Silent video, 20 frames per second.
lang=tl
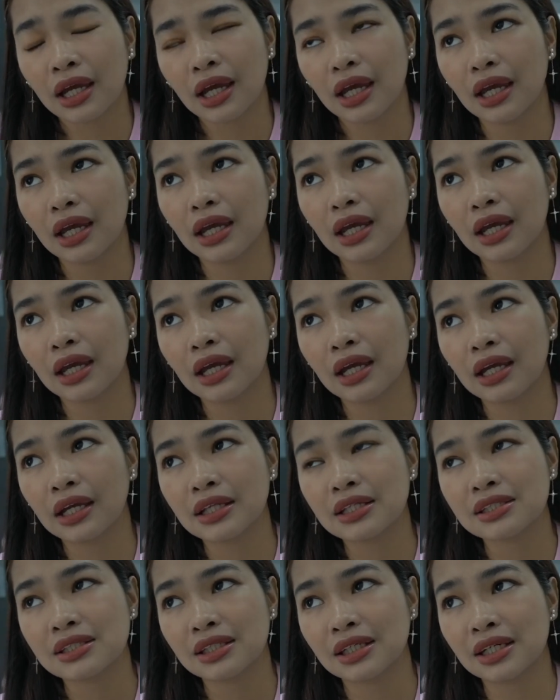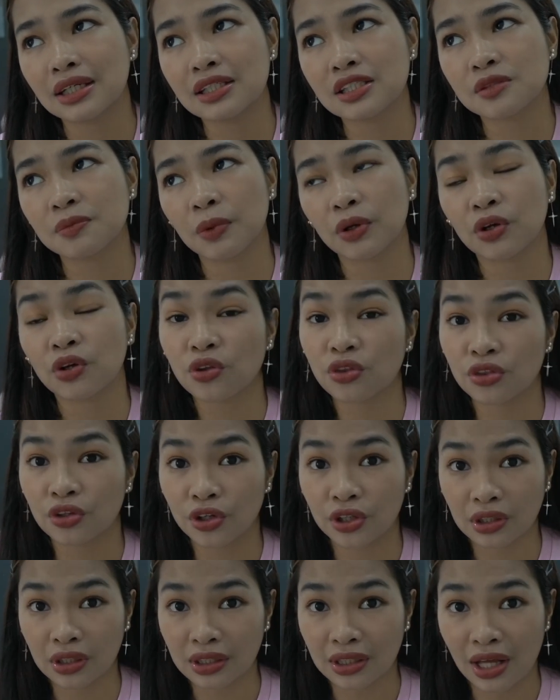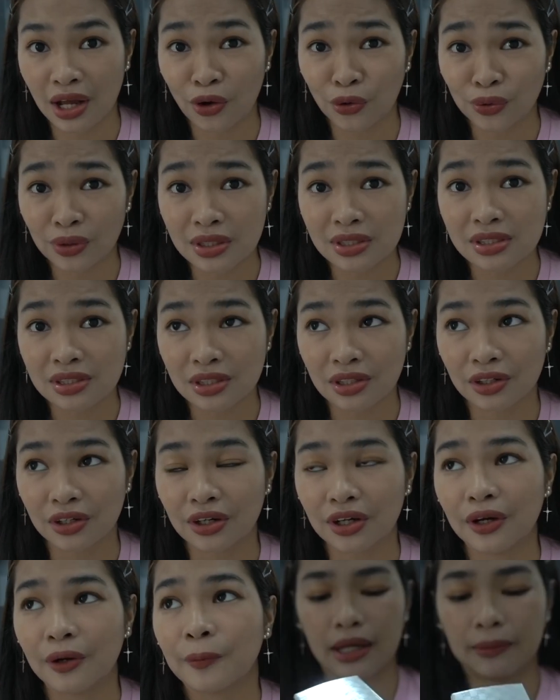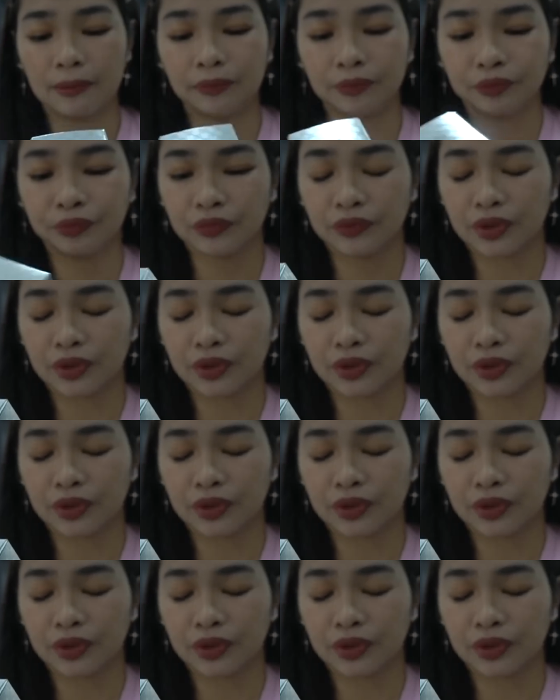And since magka-30 na ako this year, um,